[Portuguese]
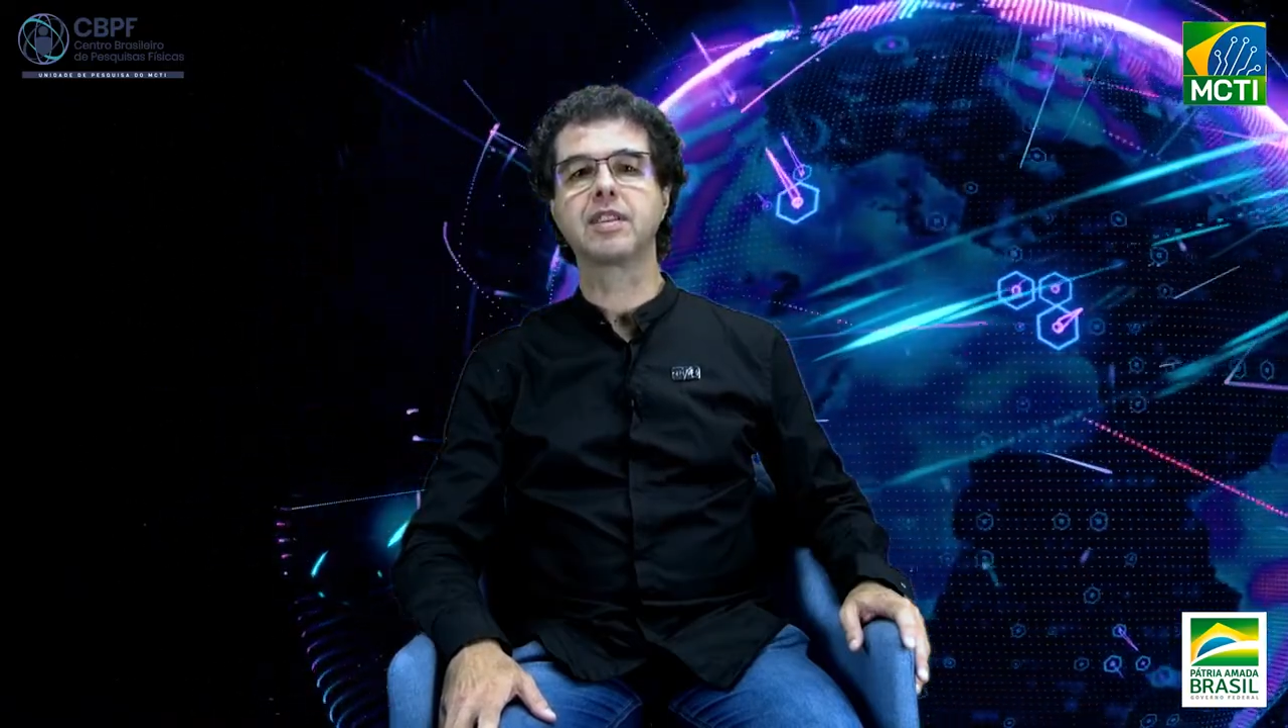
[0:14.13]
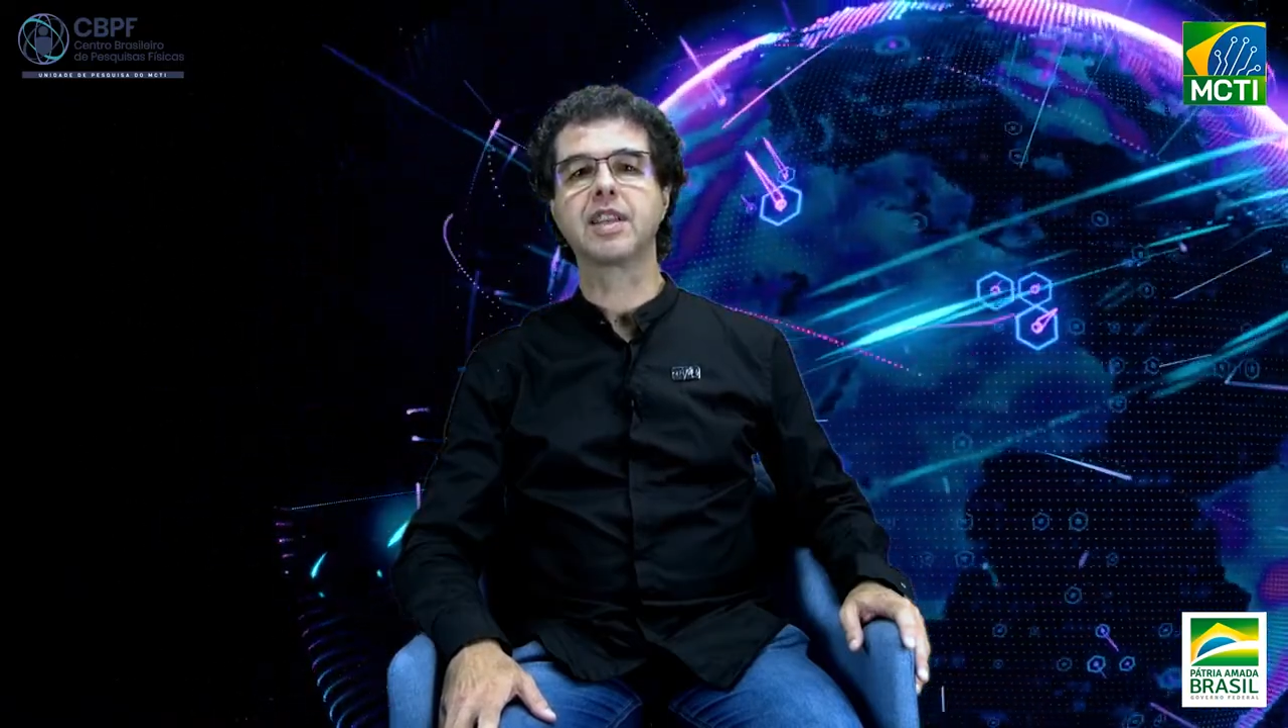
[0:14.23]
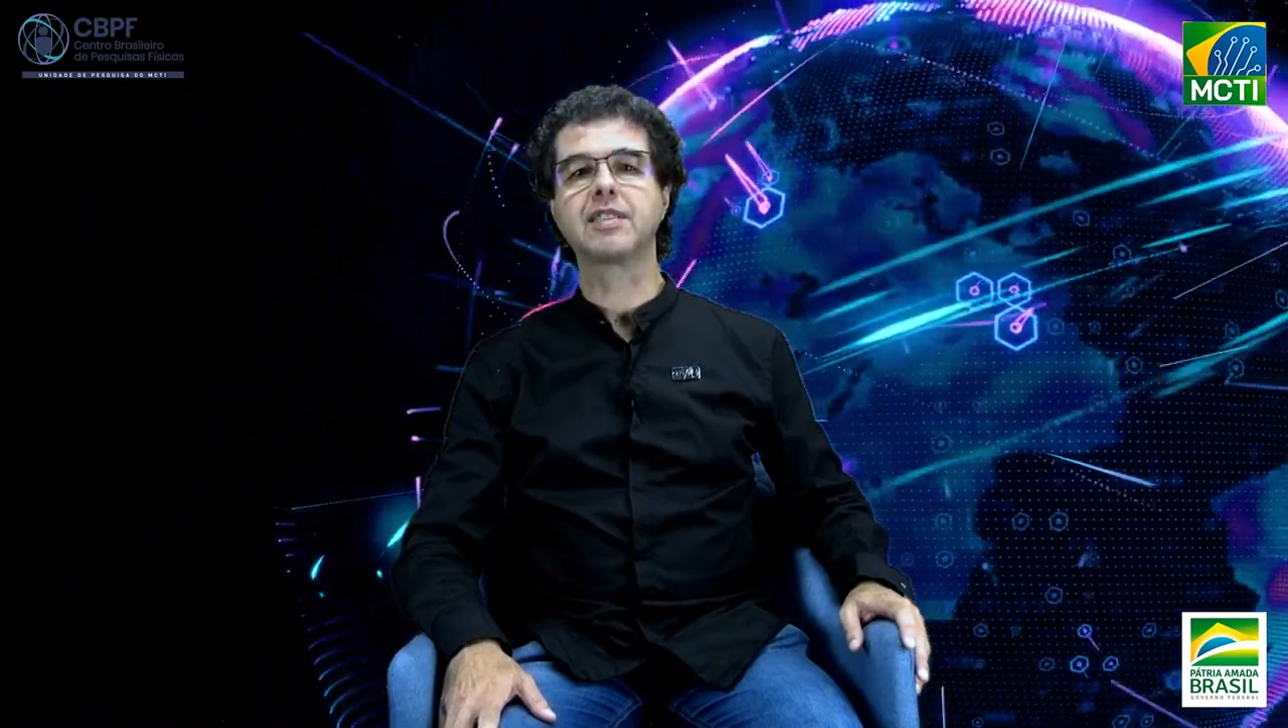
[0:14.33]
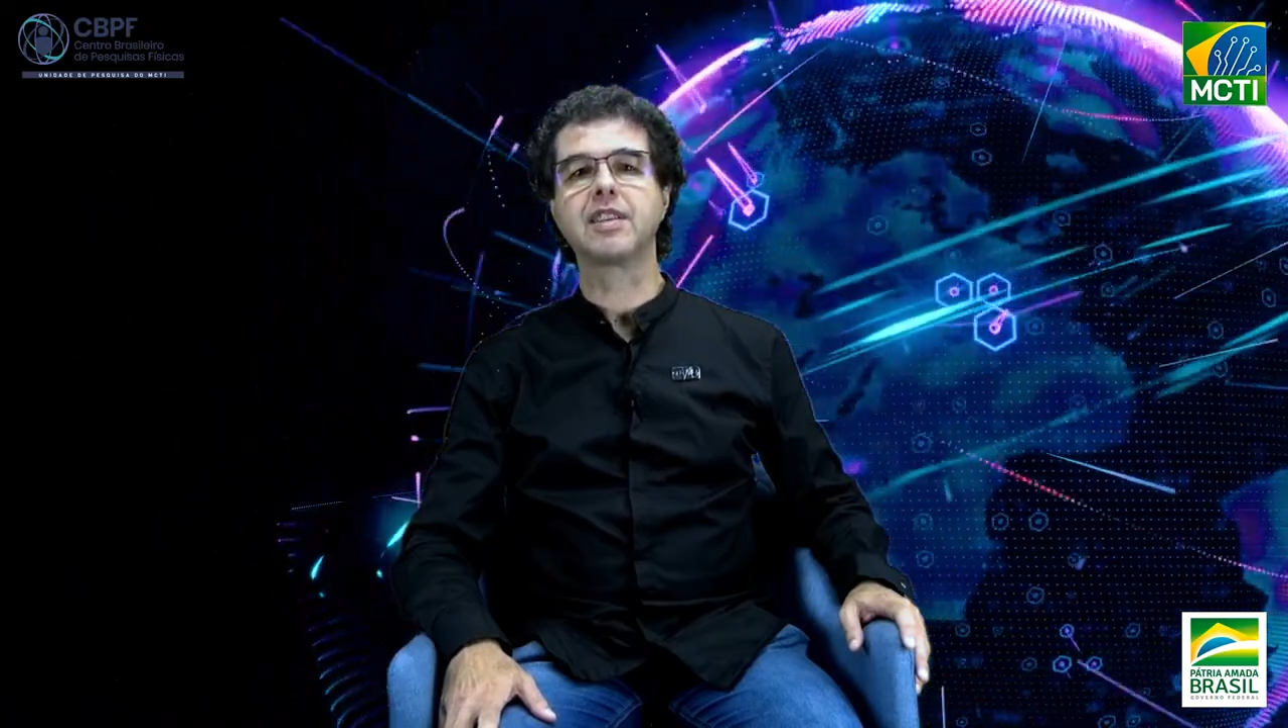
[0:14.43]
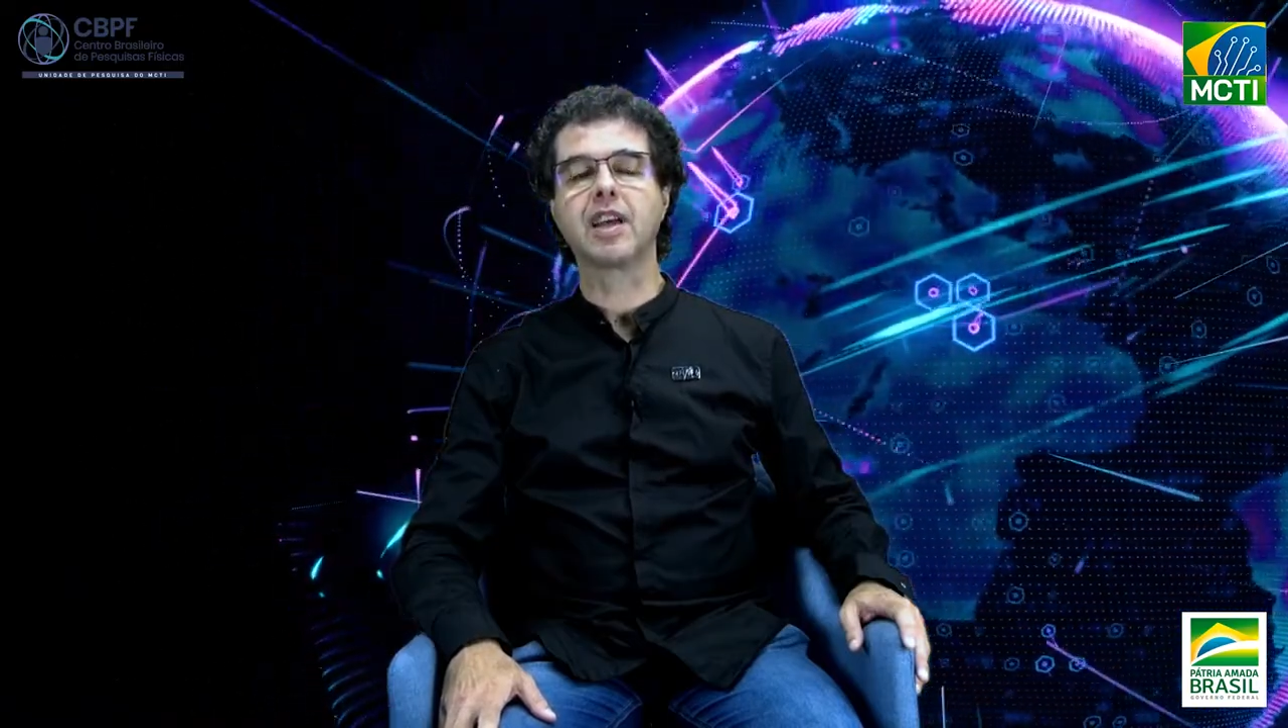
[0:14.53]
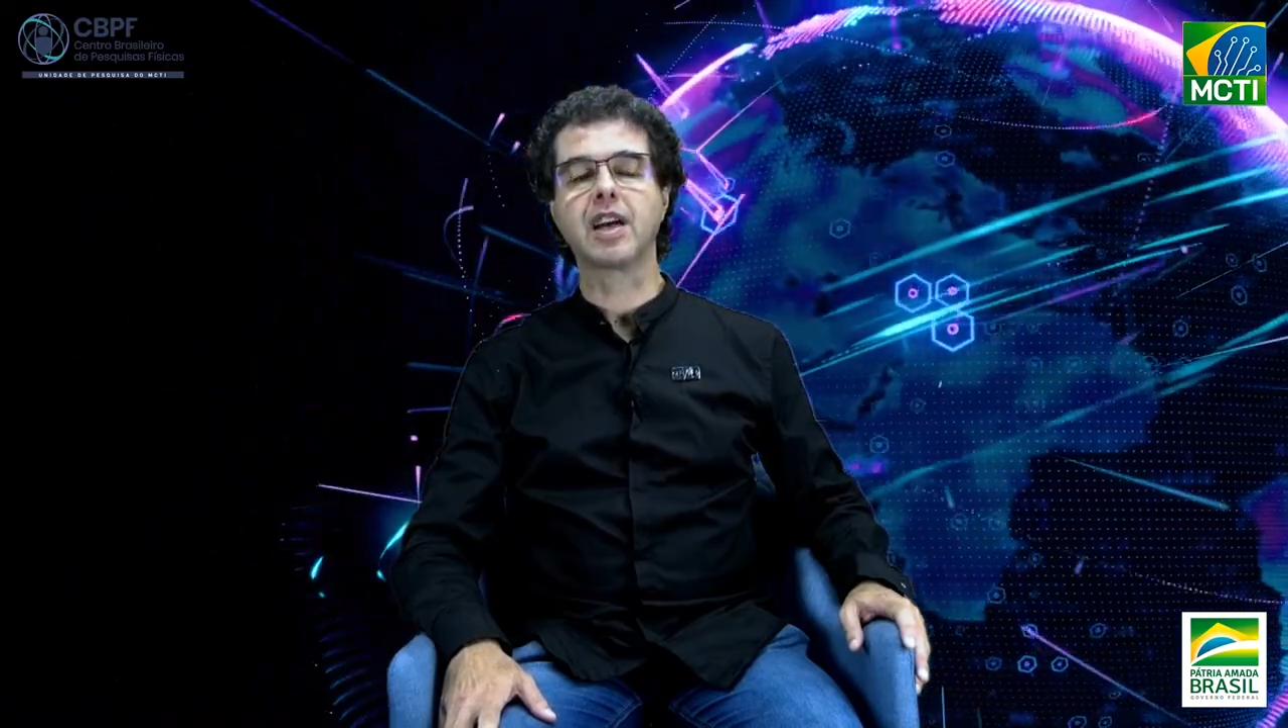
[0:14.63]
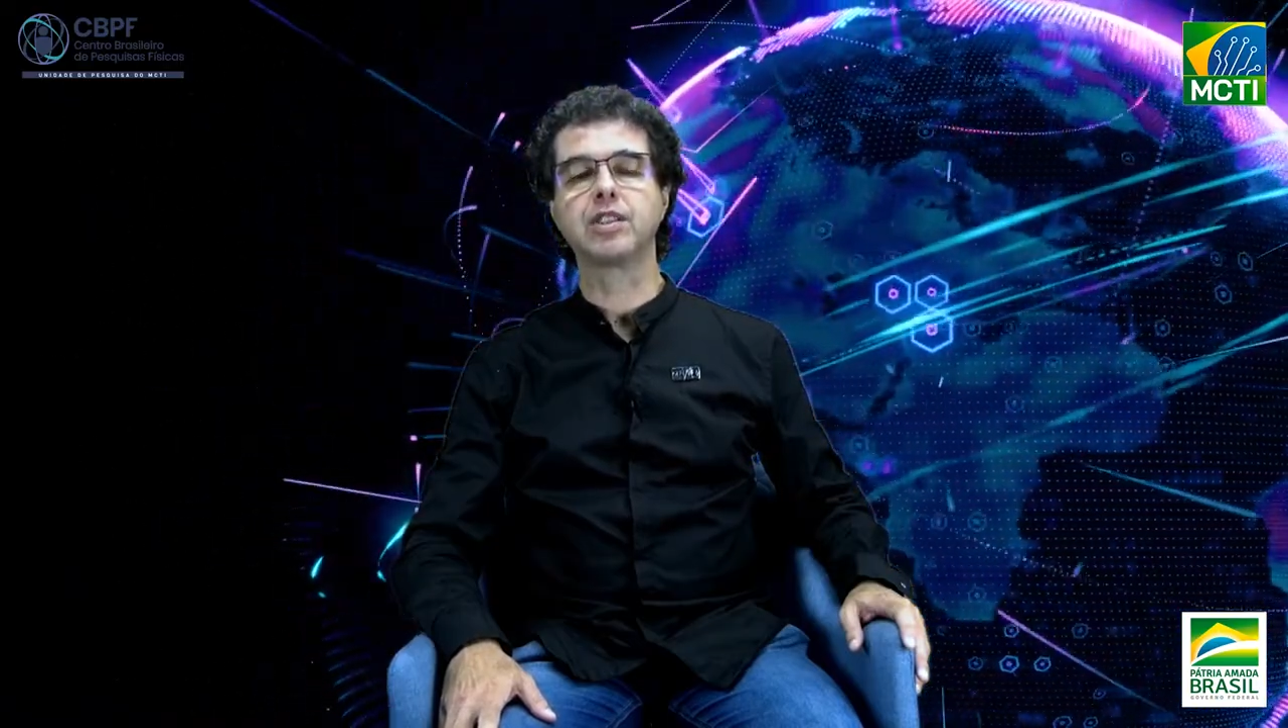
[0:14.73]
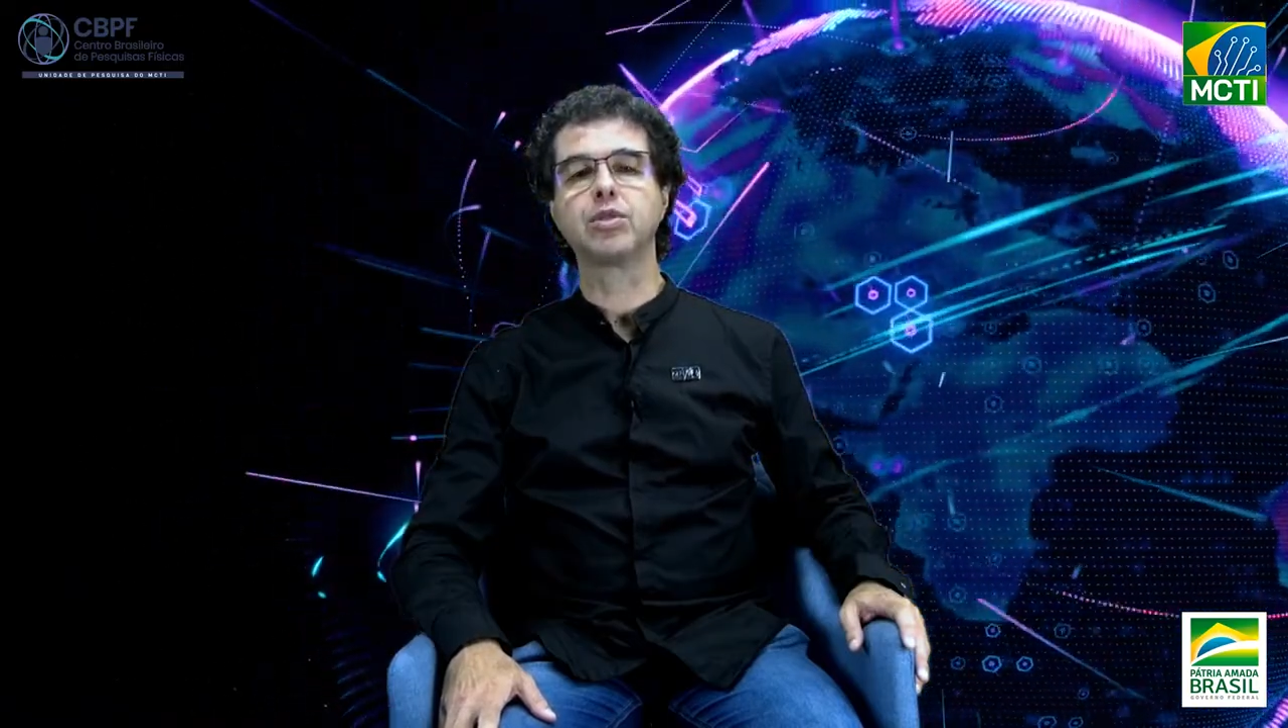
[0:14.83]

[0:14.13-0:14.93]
na cidade